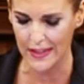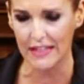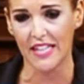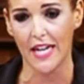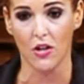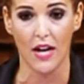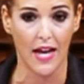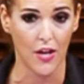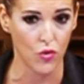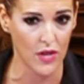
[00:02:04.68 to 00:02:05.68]
ministerios,
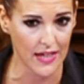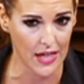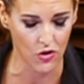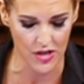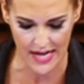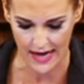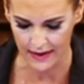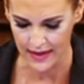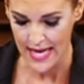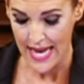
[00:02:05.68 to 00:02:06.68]
las ayudas que no
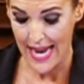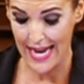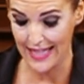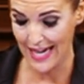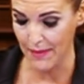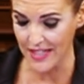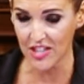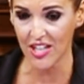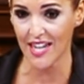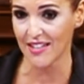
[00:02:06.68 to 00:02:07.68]
llegan. El de la
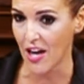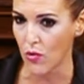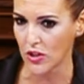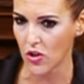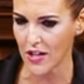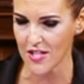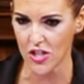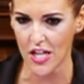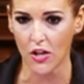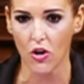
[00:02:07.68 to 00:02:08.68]
ministra que hasta en cuatro
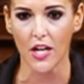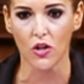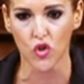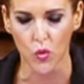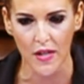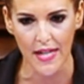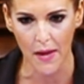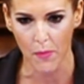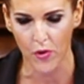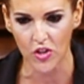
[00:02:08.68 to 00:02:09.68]
ocasiones dijo que no subiría
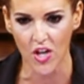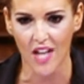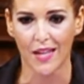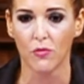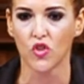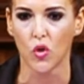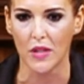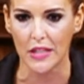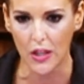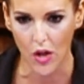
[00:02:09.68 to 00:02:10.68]
impuestos y ya estamos
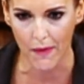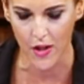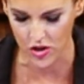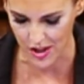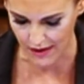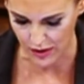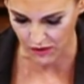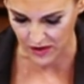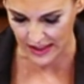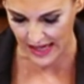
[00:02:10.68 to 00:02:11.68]
sometidos al mayor
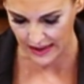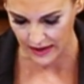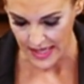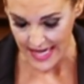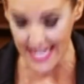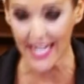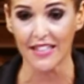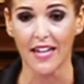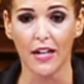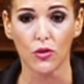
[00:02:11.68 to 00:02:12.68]
sablazo fiscal. Y que
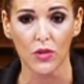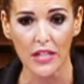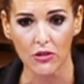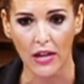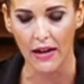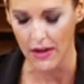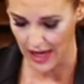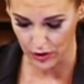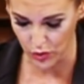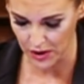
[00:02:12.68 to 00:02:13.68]

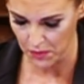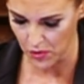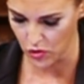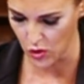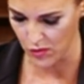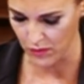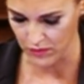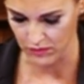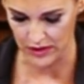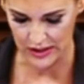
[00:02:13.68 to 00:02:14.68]
al turismo, como
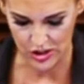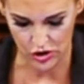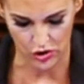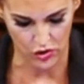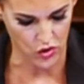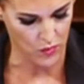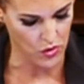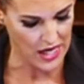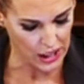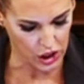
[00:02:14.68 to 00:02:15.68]
ministro
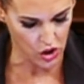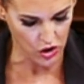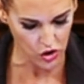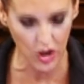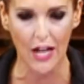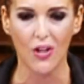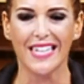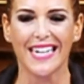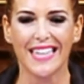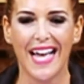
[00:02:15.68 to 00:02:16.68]
como Garzón, ¿no? que lo
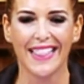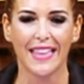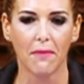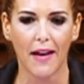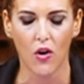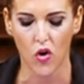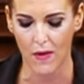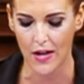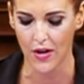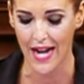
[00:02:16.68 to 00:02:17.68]
etiqueta de bajo
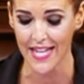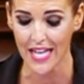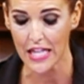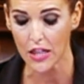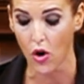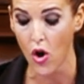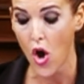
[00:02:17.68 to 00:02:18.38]
valor añadido,